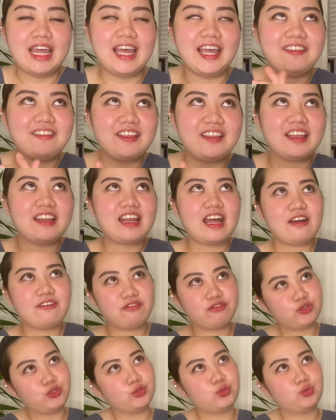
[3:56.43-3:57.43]
And then
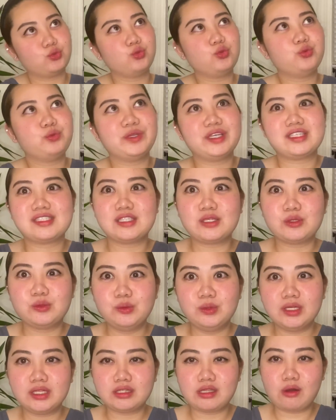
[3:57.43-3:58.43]
after two weeks,
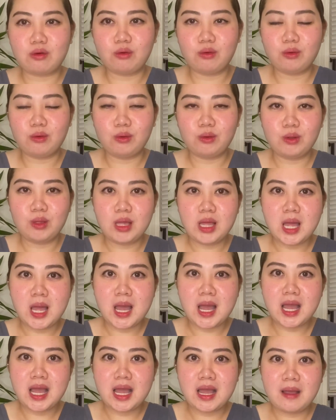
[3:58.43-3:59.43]
nagulat ako,
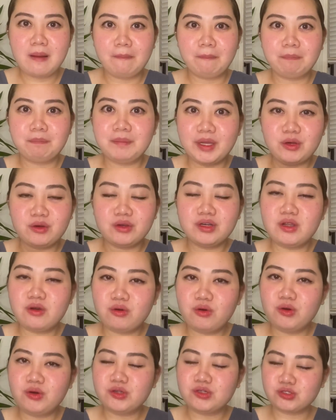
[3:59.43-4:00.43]
meron
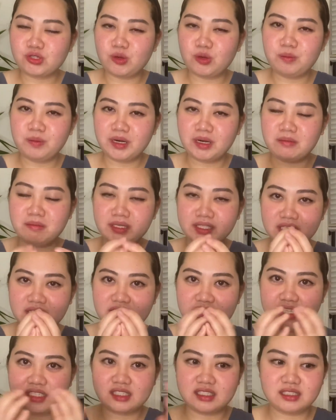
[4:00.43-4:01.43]
akong sobrang
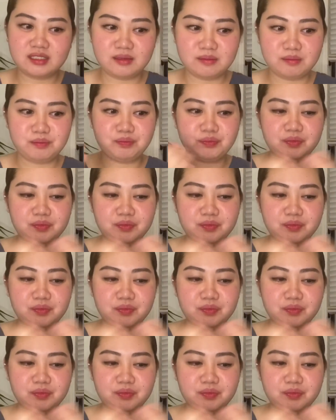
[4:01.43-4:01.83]
matigas na,